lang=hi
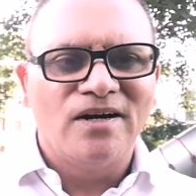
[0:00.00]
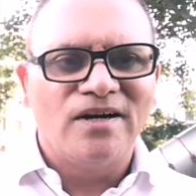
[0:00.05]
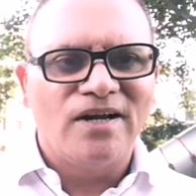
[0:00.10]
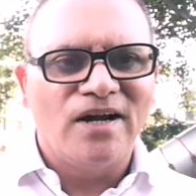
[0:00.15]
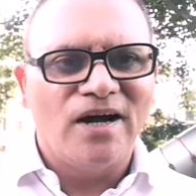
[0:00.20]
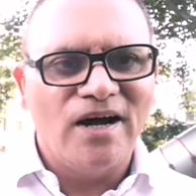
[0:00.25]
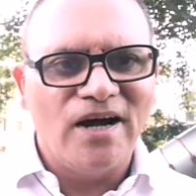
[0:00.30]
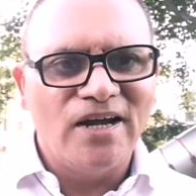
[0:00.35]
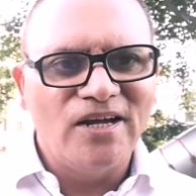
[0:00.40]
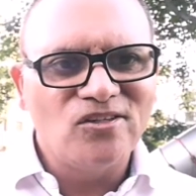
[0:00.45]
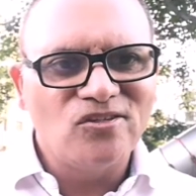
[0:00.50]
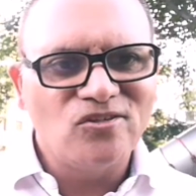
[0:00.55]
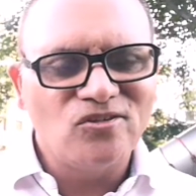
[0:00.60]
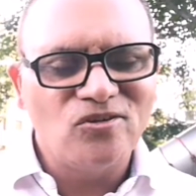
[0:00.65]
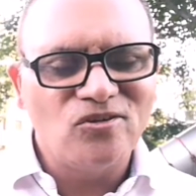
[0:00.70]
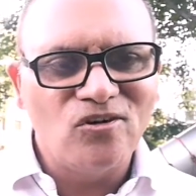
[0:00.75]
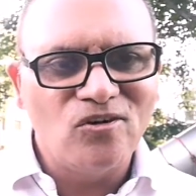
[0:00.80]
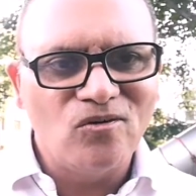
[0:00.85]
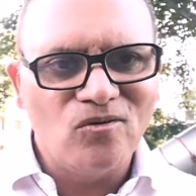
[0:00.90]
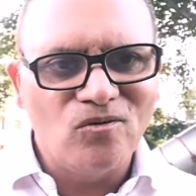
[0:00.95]
ढाई
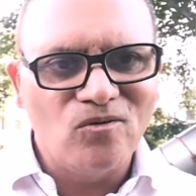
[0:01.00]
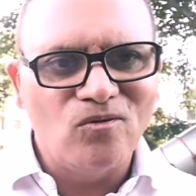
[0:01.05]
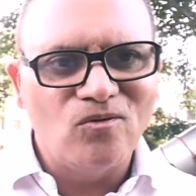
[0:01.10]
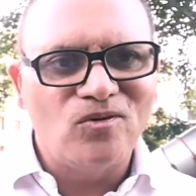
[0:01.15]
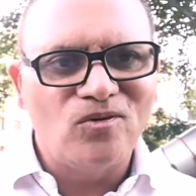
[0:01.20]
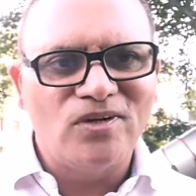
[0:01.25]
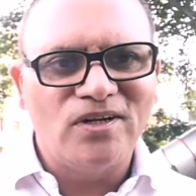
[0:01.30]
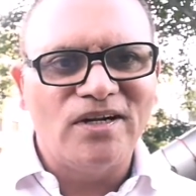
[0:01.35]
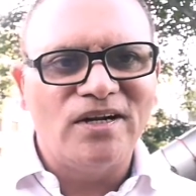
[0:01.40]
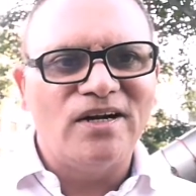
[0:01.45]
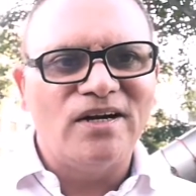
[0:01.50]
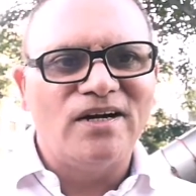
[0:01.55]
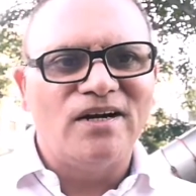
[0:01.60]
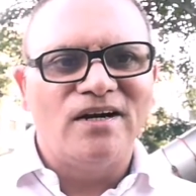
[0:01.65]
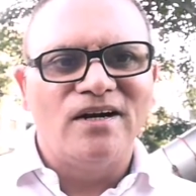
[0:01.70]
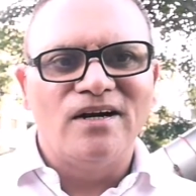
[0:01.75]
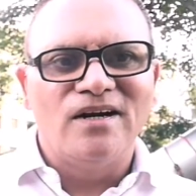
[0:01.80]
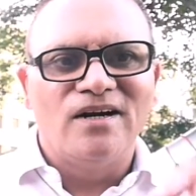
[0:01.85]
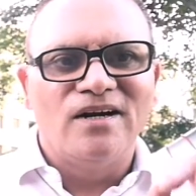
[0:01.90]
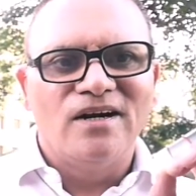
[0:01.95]
सौ 250
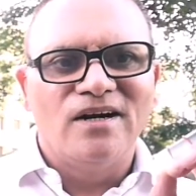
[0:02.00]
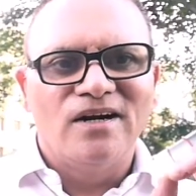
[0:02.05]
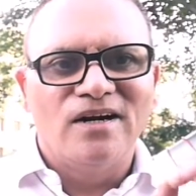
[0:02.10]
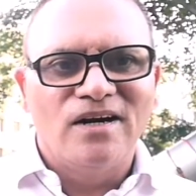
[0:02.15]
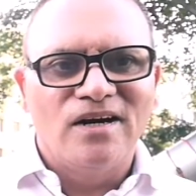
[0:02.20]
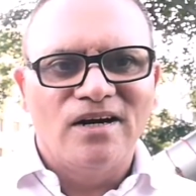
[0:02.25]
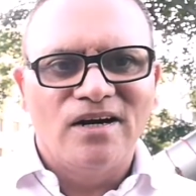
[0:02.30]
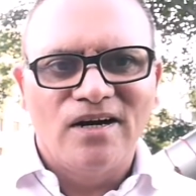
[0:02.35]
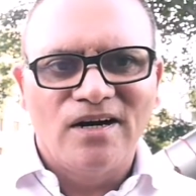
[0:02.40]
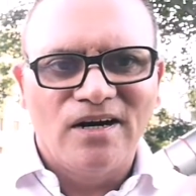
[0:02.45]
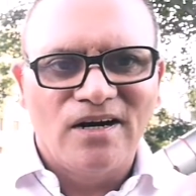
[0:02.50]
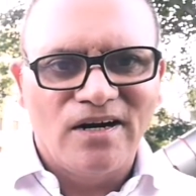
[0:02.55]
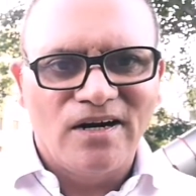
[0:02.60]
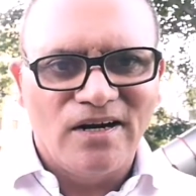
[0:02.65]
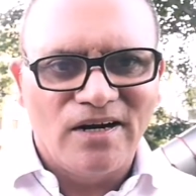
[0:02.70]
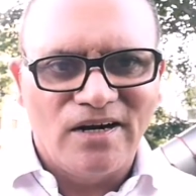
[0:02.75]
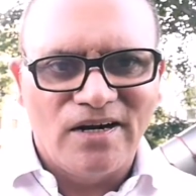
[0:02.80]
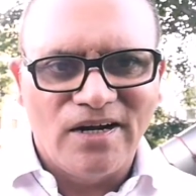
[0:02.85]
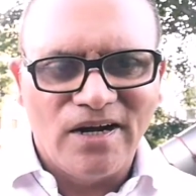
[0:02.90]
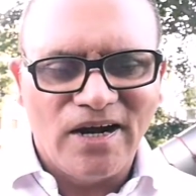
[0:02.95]

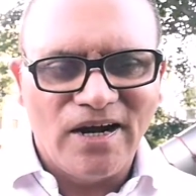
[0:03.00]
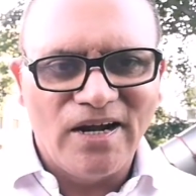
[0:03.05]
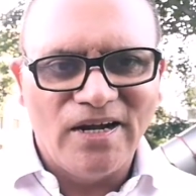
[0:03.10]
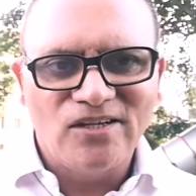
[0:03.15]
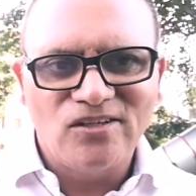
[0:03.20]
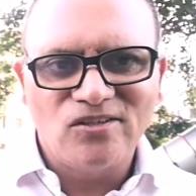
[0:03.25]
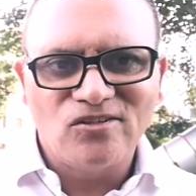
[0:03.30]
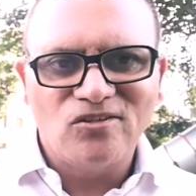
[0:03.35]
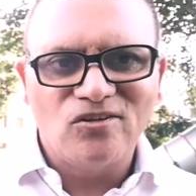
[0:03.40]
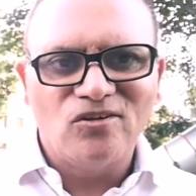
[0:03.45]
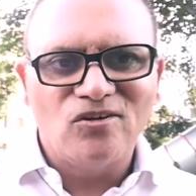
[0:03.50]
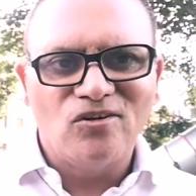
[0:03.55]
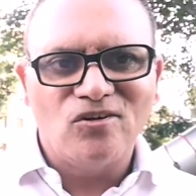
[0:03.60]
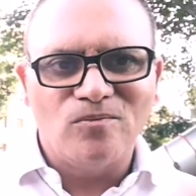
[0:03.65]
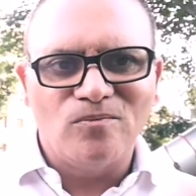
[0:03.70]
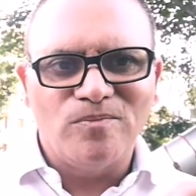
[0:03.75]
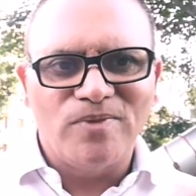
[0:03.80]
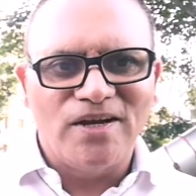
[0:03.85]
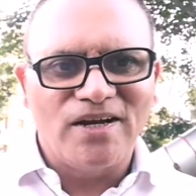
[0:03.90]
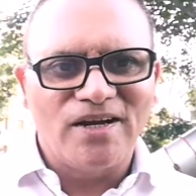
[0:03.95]
ढाई सौ
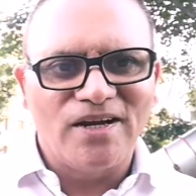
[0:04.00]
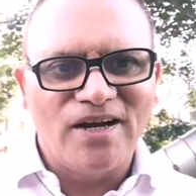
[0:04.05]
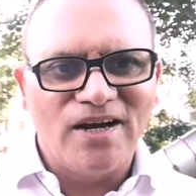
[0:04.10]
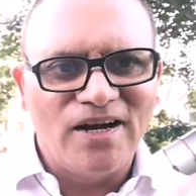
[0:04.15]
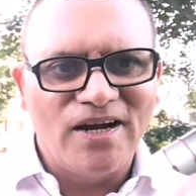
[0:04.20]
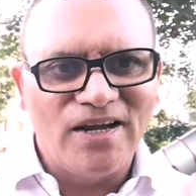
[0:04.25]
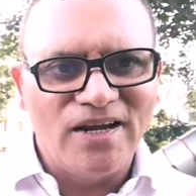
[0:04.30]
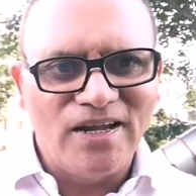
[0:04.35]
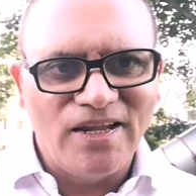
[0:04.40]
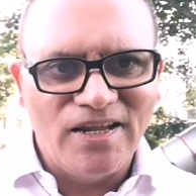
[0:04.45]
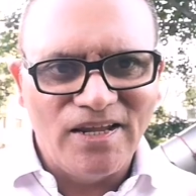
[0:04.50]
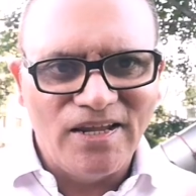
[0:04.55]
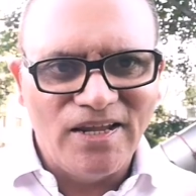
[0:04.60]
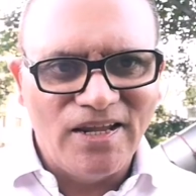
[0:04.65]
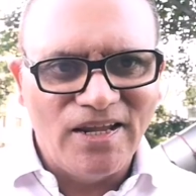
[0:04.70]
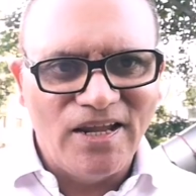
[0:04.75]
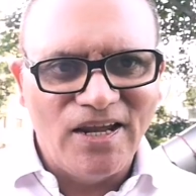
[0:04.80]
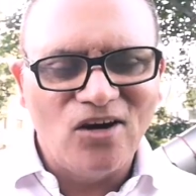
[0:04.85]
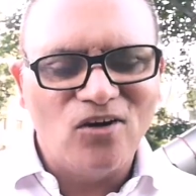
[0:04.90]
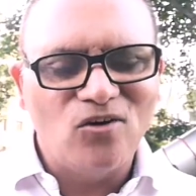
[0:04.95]
रुपये का
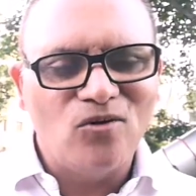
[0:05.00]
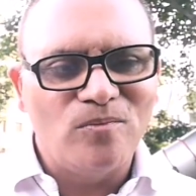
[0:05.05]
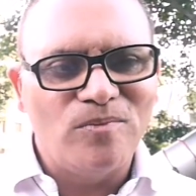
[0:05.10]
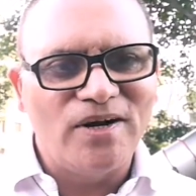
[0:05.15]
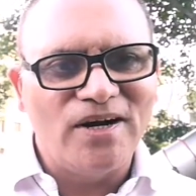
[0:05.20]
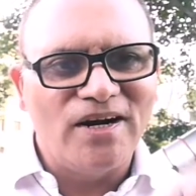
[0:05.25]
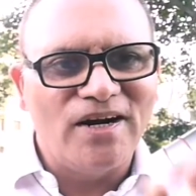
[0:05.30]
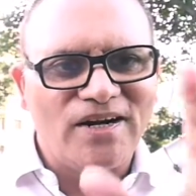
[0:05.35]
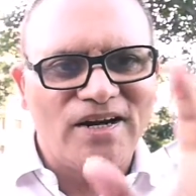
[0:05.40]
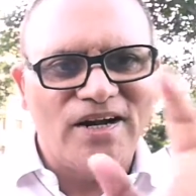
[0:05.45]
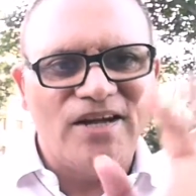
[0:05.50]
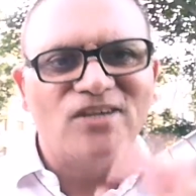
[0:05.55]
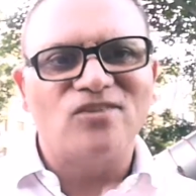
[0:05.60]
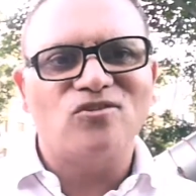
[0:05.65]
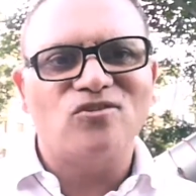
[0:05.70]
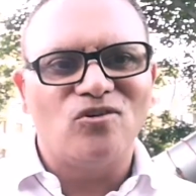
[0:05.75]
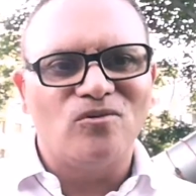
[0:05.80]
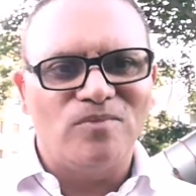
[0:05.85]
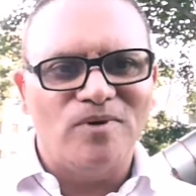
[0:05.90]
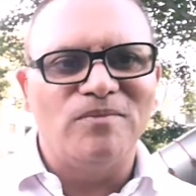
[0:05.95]
एक रुपये के ढाई
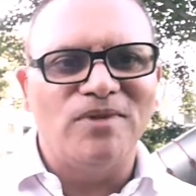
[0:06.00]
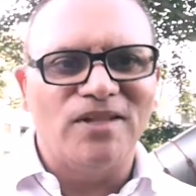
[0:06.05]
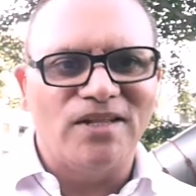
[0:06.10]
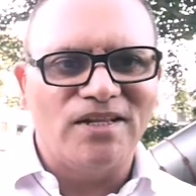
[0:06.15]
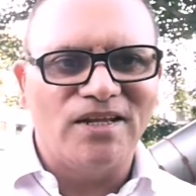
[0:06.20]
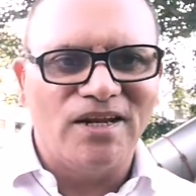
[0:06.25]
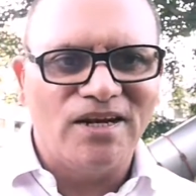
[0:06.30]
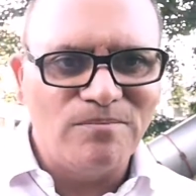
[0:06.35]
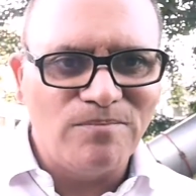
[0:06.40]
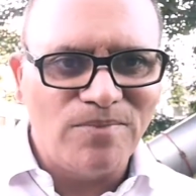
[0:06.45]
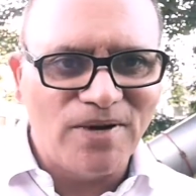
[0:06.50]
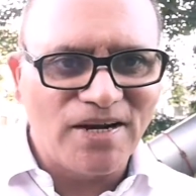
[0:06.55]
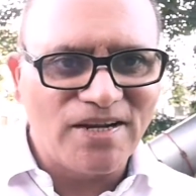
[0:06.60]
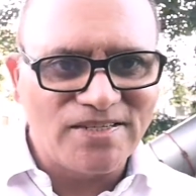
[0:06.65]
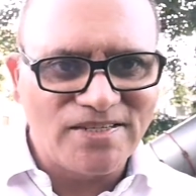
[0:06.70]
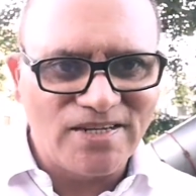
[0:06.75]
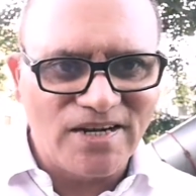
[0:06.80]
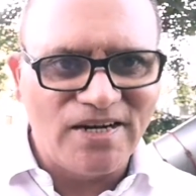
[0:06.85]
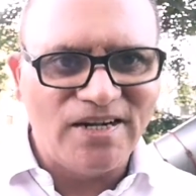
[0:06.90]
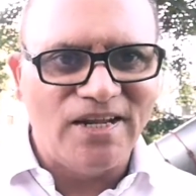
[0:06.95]
सौ रुपये मिलते हैं यानी
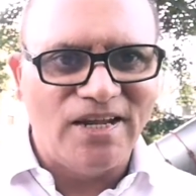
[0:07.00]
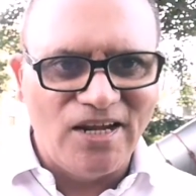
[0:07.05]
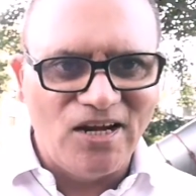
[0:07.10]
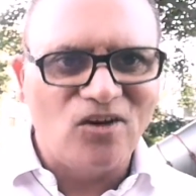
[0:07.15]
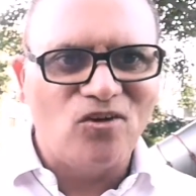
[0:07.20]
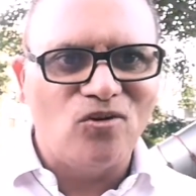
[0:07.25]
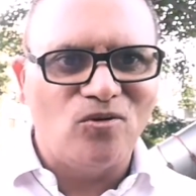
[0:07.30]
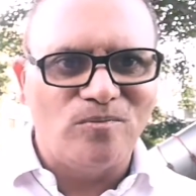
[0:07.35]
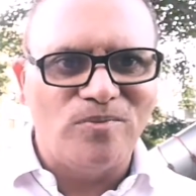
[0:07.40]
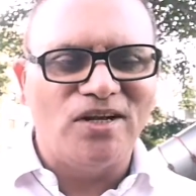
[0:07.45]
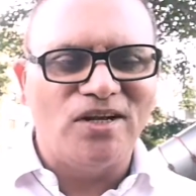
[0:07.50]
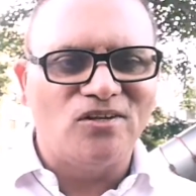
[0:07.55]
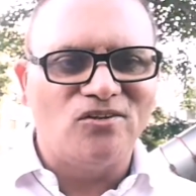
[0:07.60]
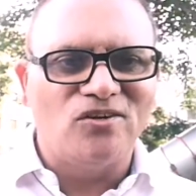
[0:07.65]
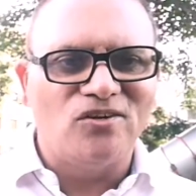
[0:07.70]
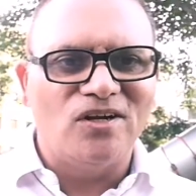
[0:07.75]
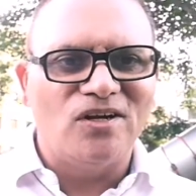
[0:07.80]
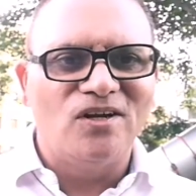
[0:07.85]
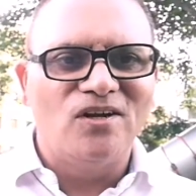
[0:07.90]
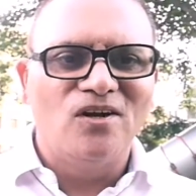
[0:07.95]
पाकिस्तानी एक रुपया
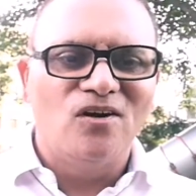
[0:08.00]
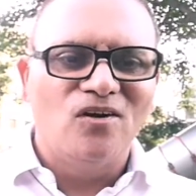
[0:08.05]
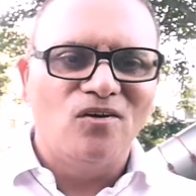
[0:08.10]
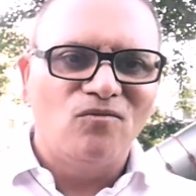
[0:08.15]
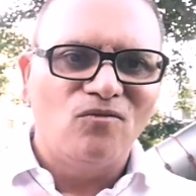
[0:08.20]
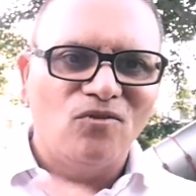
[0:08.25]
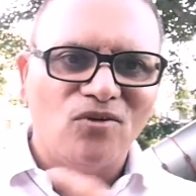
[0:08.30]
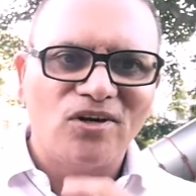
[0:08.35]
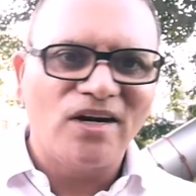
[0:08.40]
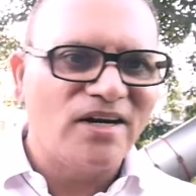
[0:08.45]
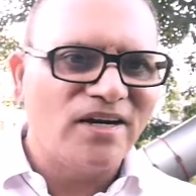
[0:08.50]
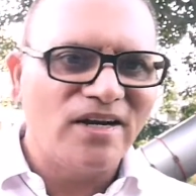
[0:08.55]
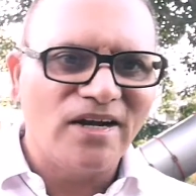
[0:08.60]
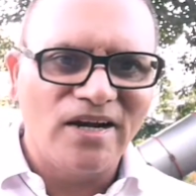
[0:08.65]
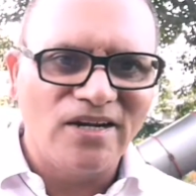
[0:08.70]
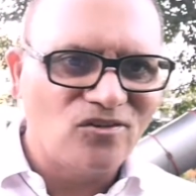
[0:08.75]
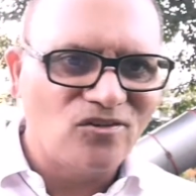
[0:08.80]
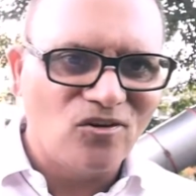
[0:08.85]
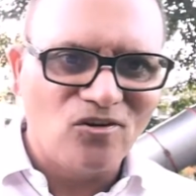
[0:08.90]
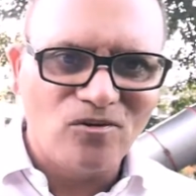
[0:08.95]
जो है वो उनके
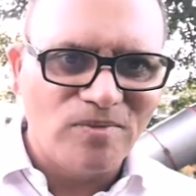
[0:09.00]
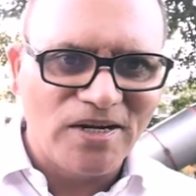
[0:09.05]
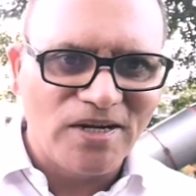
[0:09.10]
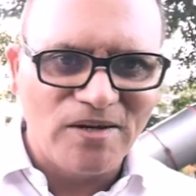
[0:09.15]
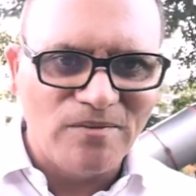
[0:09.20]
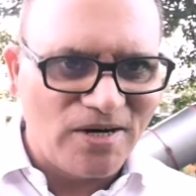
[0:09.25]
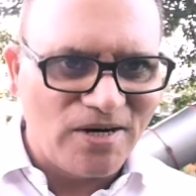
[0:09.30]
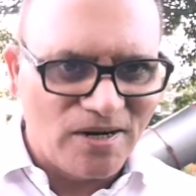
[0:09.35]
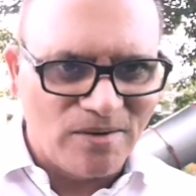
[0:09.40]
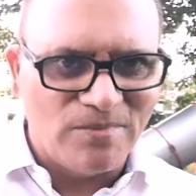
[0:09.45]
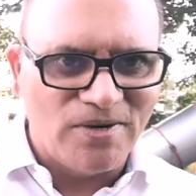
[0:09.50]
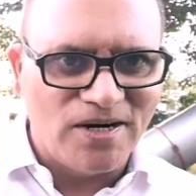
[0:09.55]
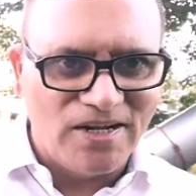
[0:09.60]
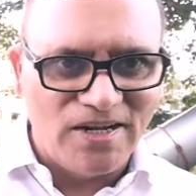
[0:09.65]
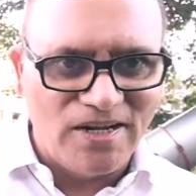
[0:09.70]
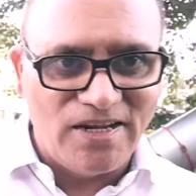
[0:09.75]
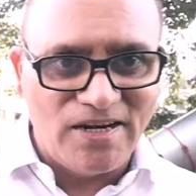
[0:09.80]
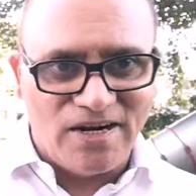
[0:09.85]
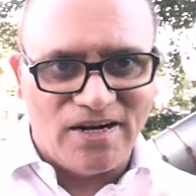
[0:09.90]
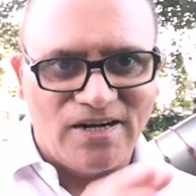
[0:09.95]
ढाई सौ रुपये के बराबर है
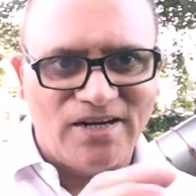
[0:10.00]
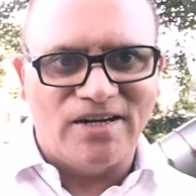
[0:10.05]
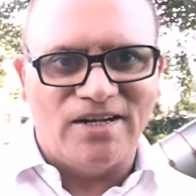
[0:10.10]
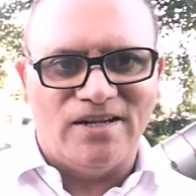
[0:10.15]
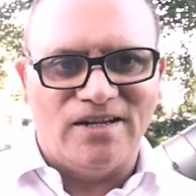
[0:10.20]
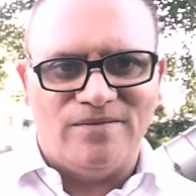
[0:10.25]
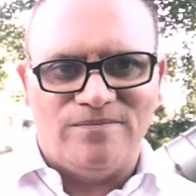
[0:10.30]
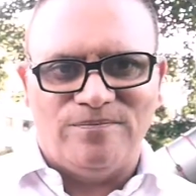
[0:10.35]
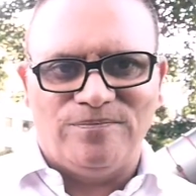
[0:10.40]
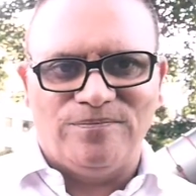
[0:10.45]
ईरान के